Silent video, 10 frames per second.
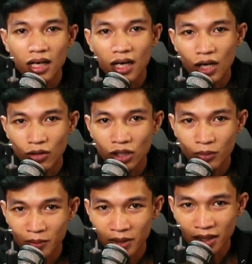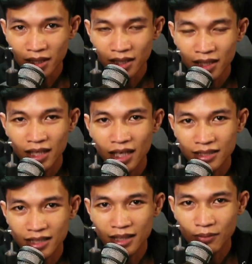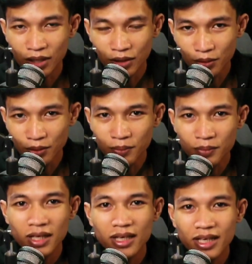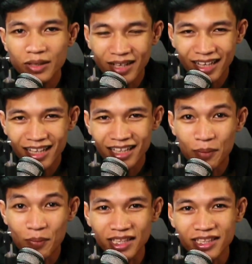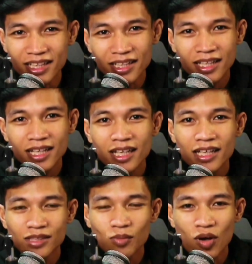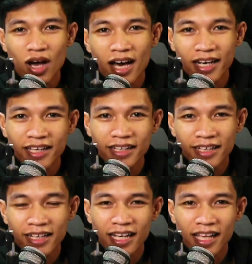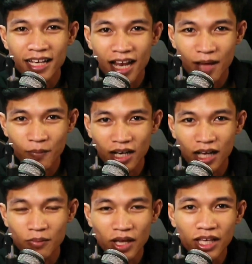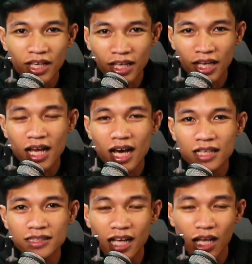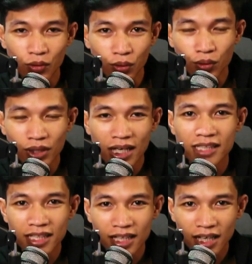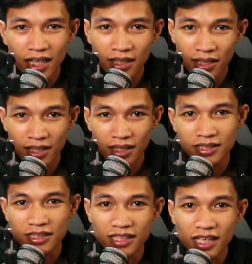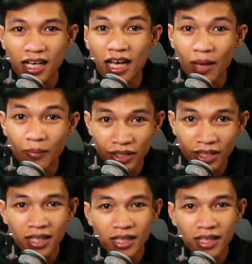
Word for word: Halo teman-teman, Assalamualaikum Gimana kabarnya? Semoga hari ini kalian dalam keadaan baik dan selalu dilancarkan rezekinya Amin ya